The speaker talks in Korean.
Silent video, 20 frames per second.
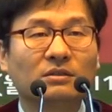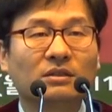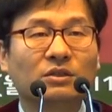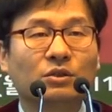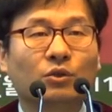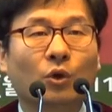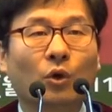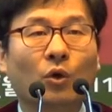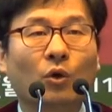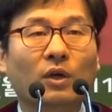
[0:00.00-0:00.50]

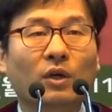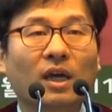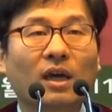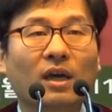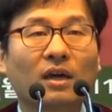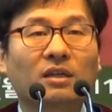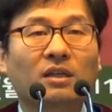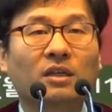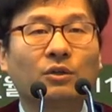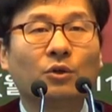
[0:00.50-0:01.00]
조개
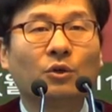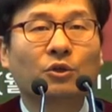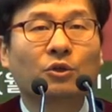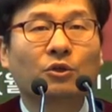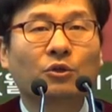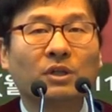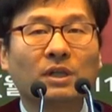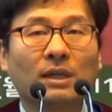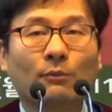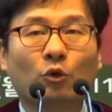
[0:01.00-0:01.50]

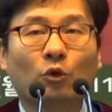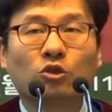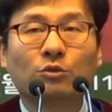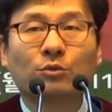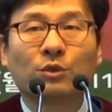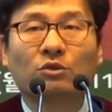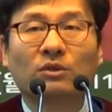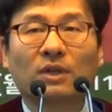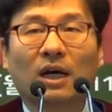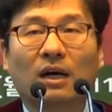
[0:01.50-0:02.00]
기독교인의
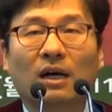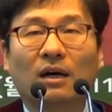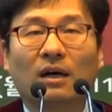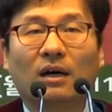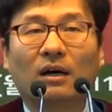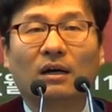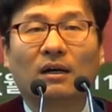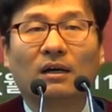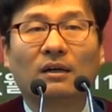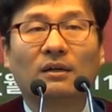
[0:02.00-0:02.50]

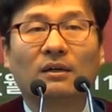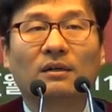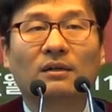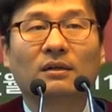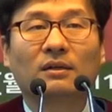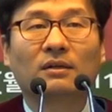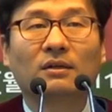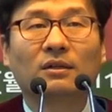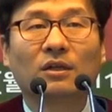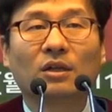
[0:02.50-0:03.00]
모습이구나.
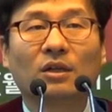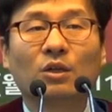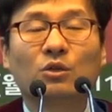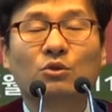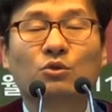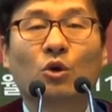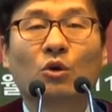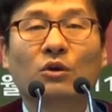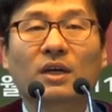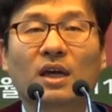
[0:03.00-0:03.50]

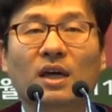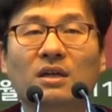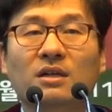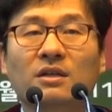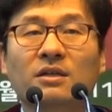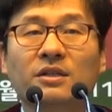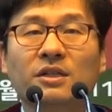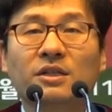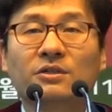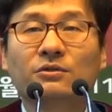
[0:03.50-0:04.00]
조개
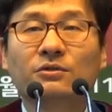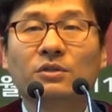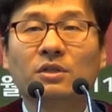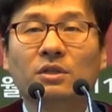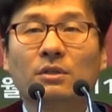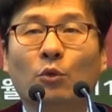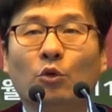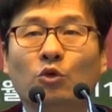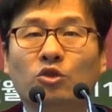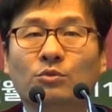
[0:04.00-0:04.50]
그리스도인의
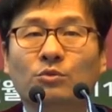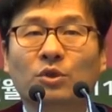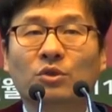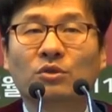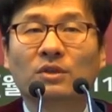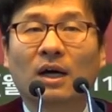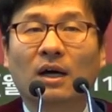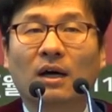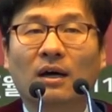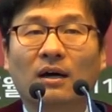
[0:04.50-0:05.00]

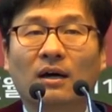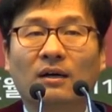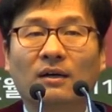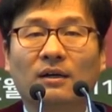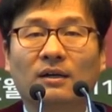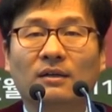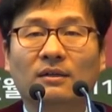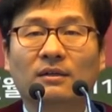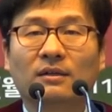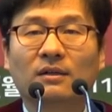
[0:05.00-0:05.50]
모습이구나.
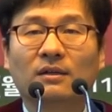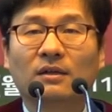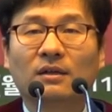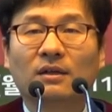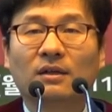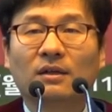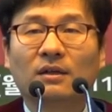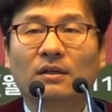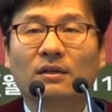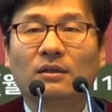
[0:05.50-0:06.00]

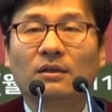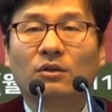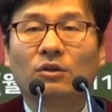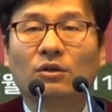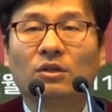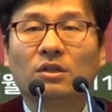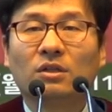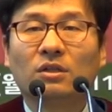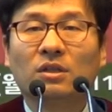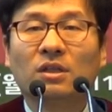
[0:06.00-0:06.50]

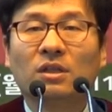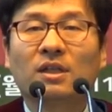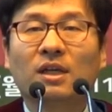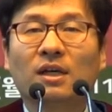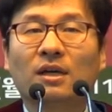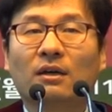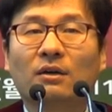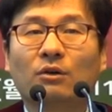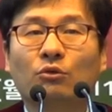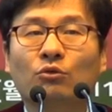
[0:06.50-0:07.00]

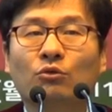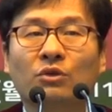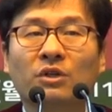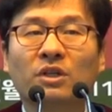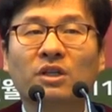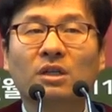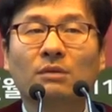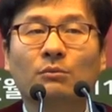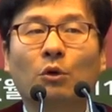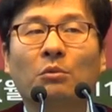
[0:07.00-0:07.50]
이게
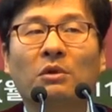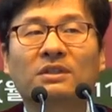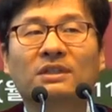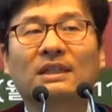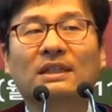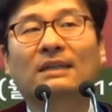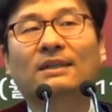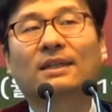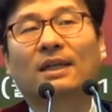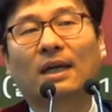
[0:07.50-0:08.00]
우리들 몸에서
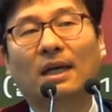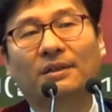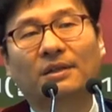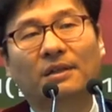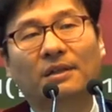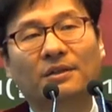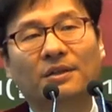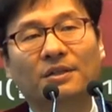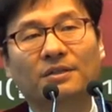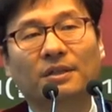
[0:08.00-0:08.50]
나타나야
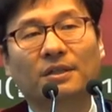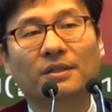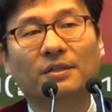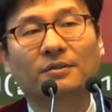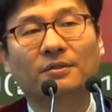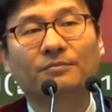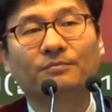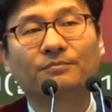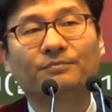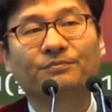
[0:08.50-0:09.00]
되는 것이에요.
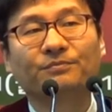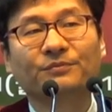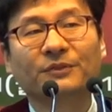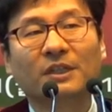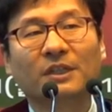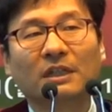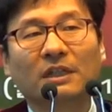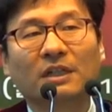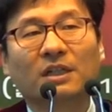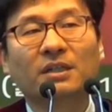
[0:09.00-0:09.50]

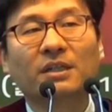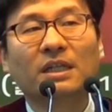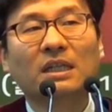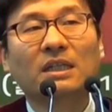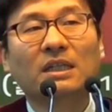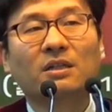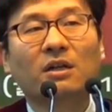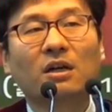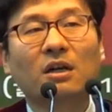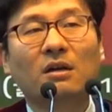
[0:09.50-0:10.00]
그런데
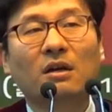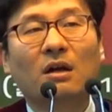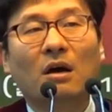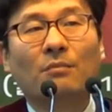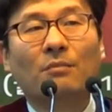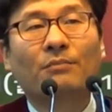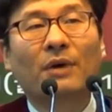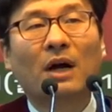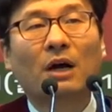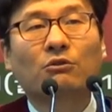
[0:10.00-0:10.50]
이걸
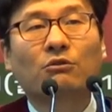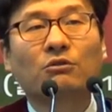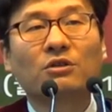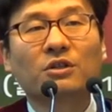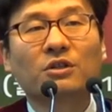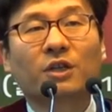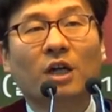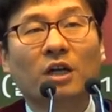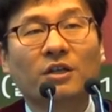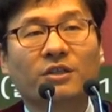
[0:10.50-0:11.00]
바꾸는
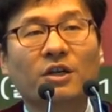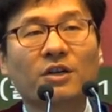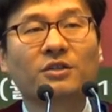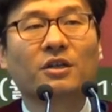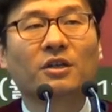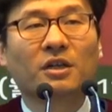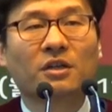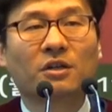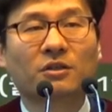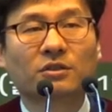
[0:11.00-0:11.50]

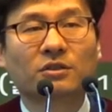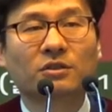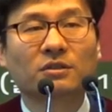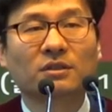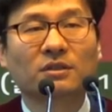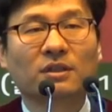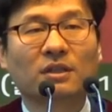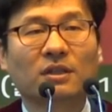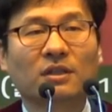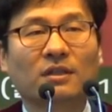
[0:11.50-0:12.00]
결정적인 것은
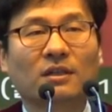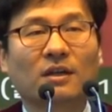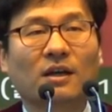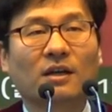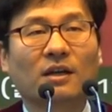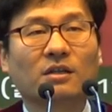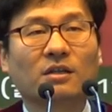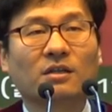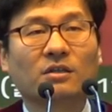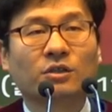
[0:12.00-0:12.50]

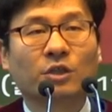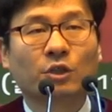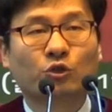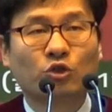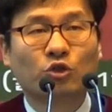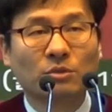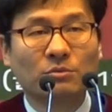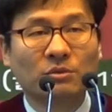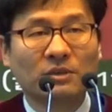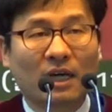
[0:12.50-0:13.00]
예수님은